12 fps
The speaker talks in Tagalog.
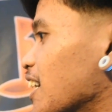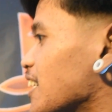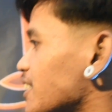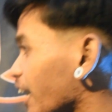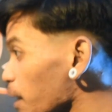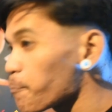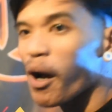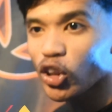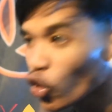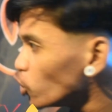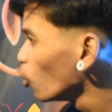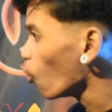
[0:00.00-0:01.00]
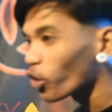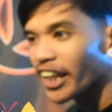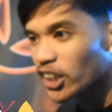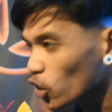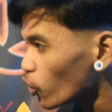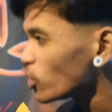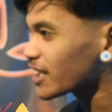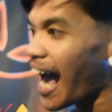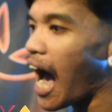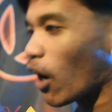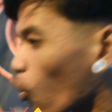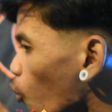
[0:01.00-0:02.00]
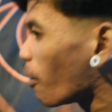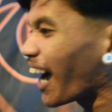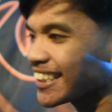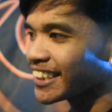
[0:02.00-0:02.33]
sa gipang tudlo og leksyon sa akong mga